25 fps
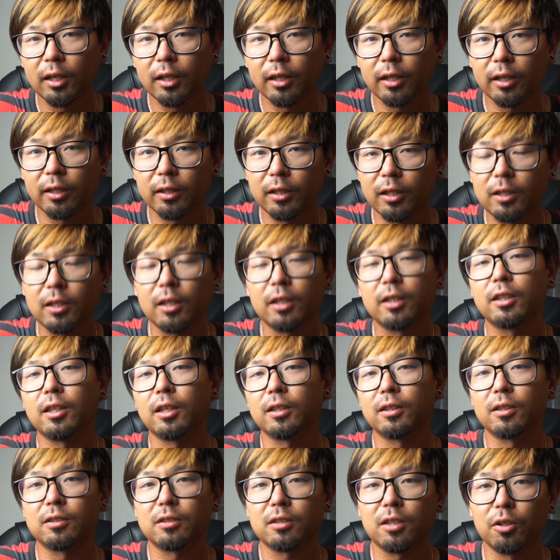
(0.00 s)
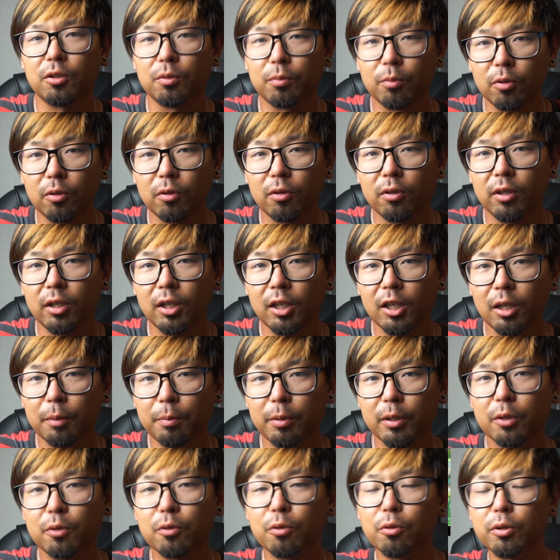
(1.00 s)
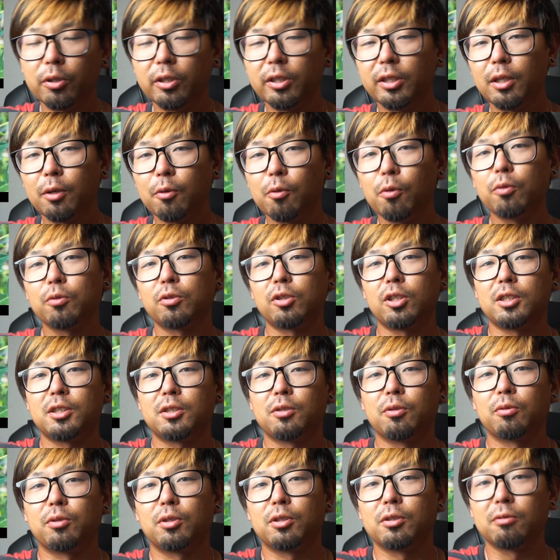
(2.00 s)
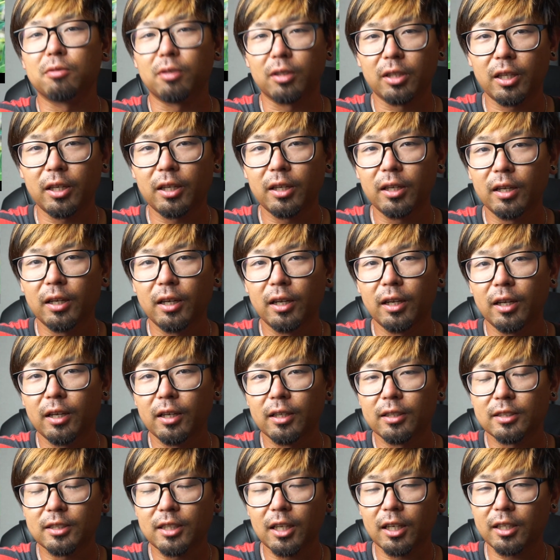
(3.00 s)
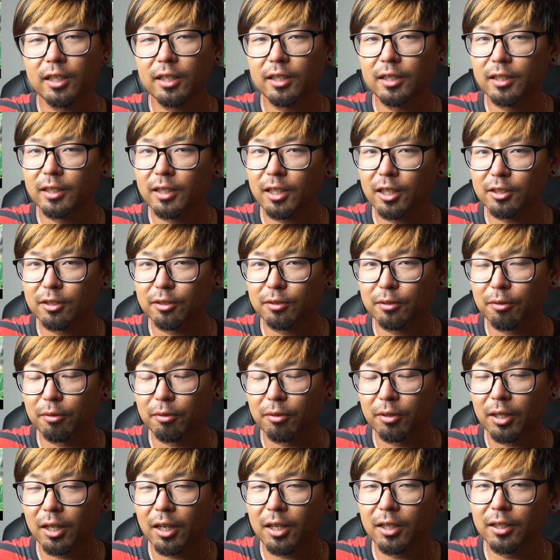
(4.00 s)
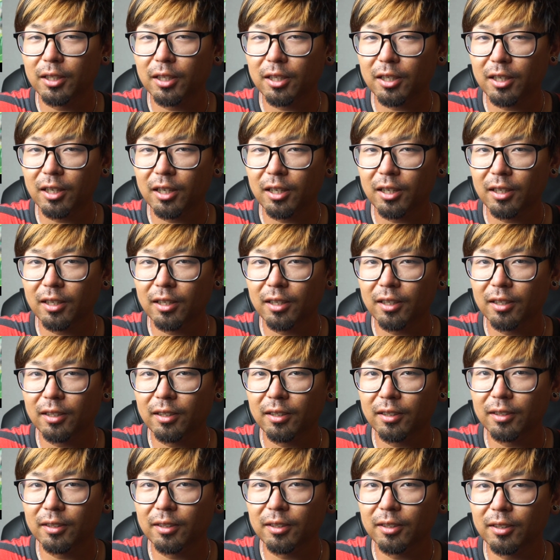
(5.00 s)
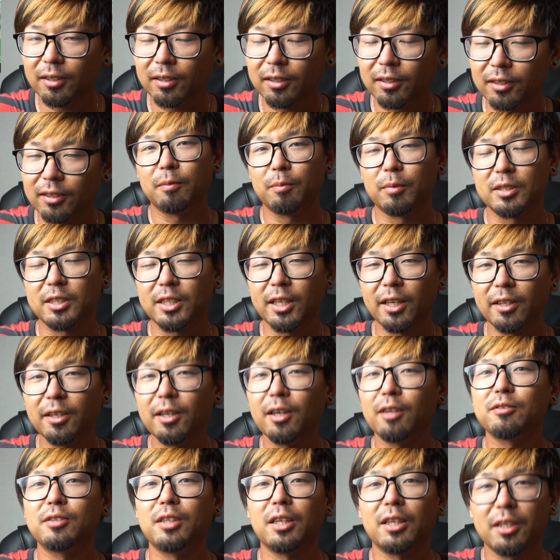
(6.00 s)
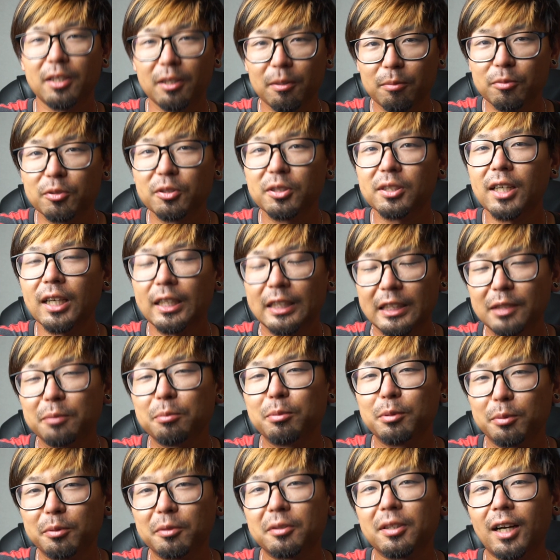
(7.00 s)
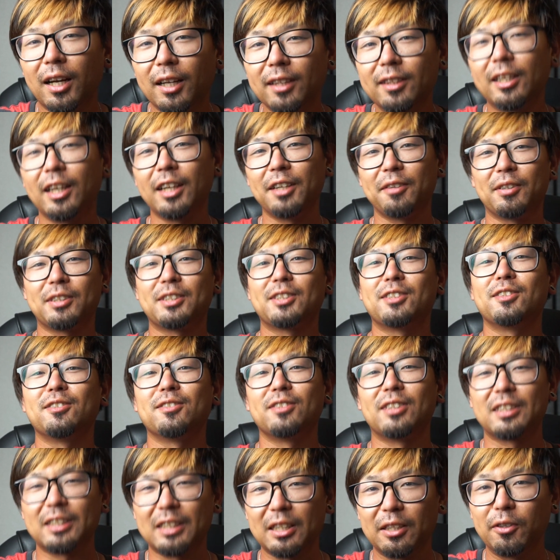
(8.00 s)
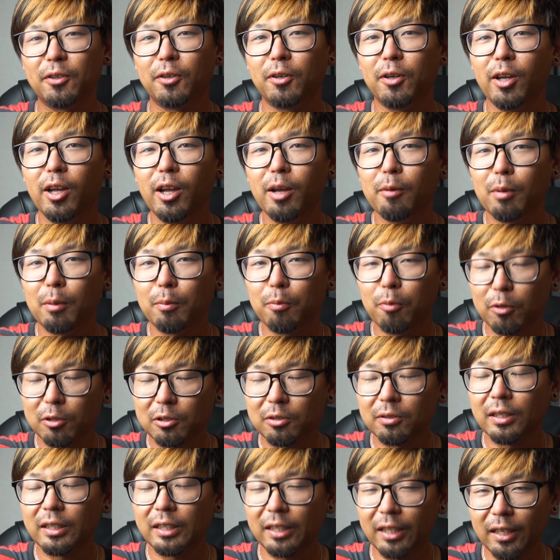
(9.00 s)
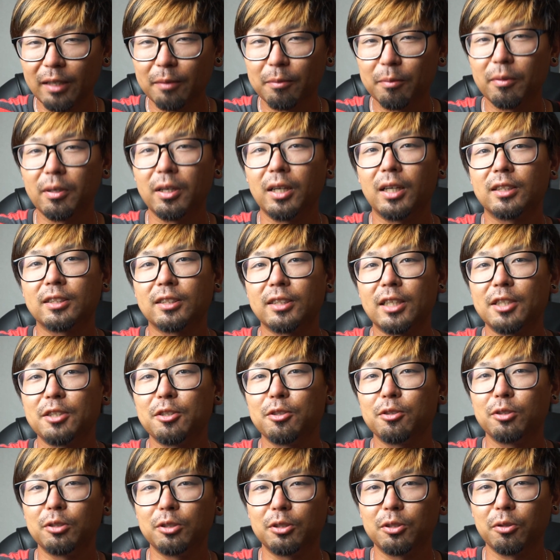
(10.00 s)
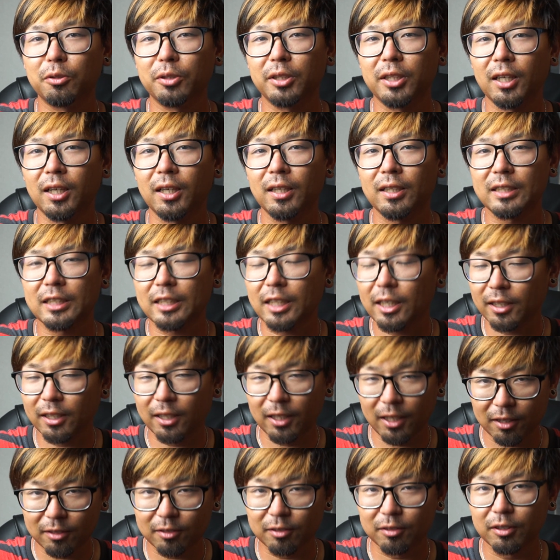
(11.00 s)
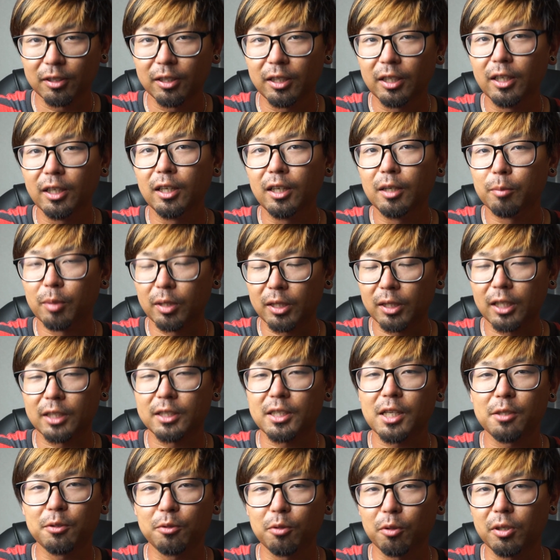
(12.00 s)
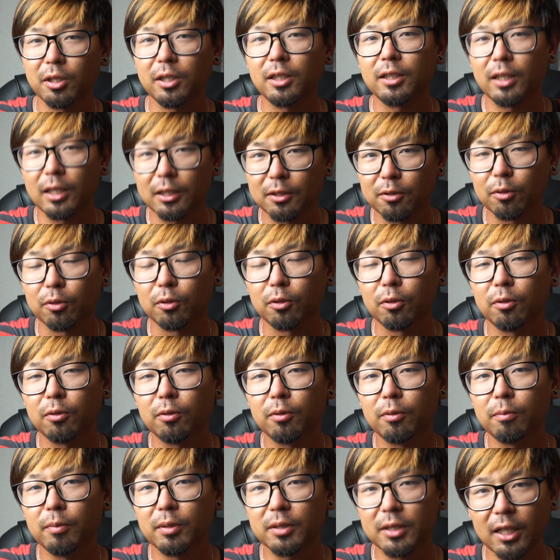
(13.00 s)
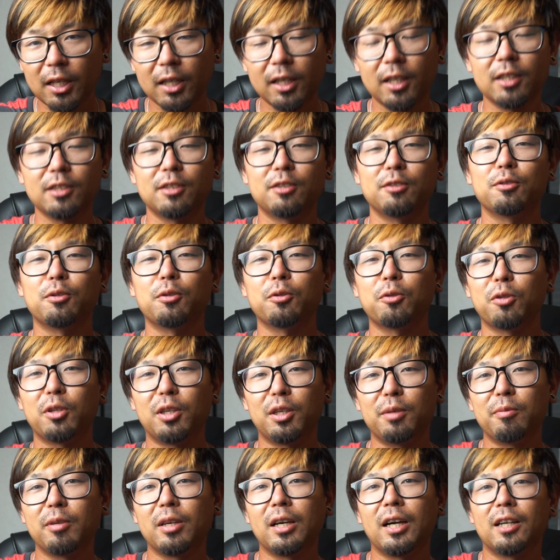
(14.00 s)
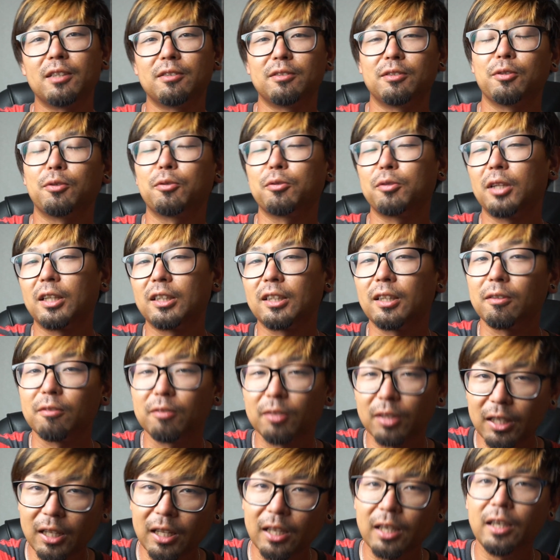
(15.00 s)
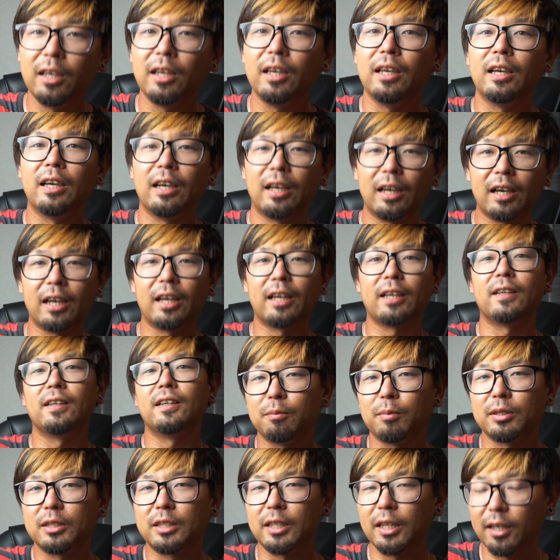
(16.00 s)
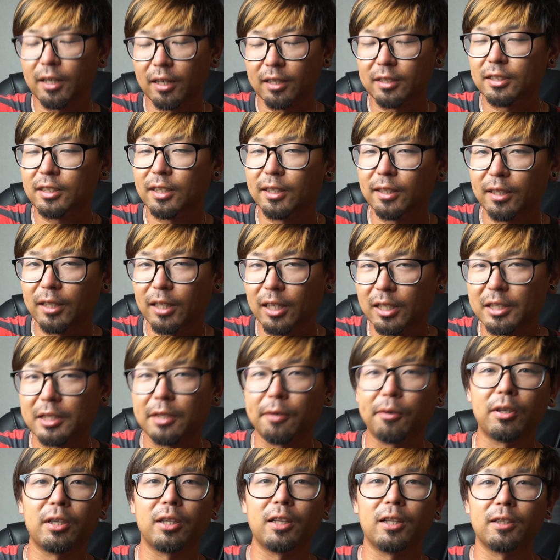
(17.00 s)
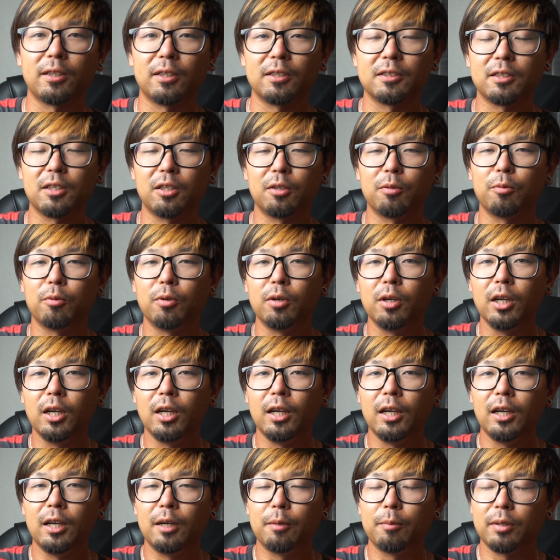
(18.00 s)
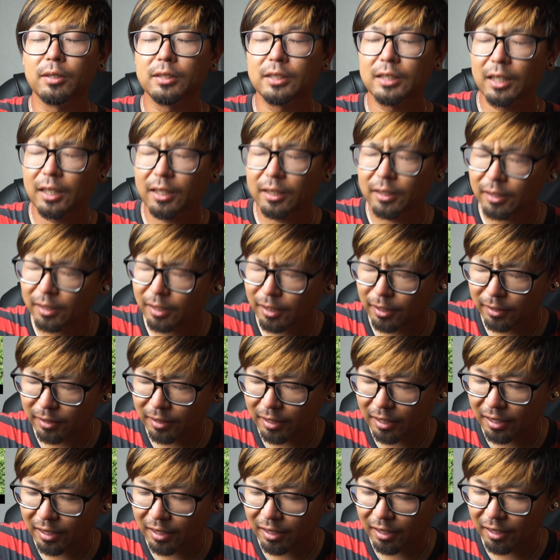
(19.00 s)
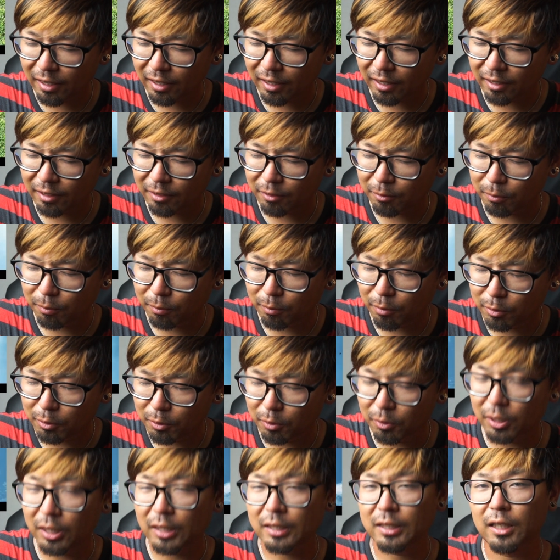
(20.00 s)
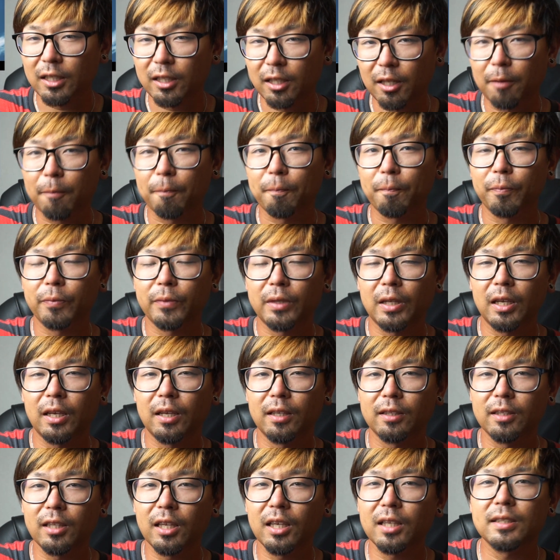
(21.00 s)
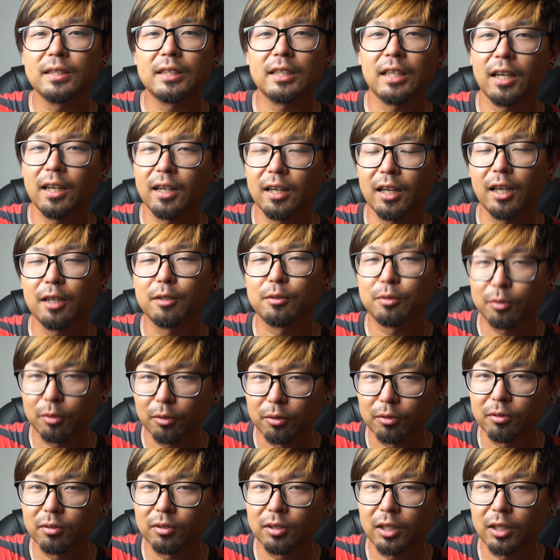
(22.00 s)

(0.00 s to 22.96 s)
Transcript: 出てきたんですけどもやっぱりこういったコンテストっていうのはね先に出すっていうのはなかなか、まあ、戦略的に難しい部分があったりはするんですけど、まあ、僕はね、まあ、スケジュール上いた仕方なく、まあ、出せる時に出そうと、ま参加することに意味があるってことだったのでね、はいま前半戦で出したわけなんですけども、ま残念ながら僕の出したね「えー、ネイチャーライフ」という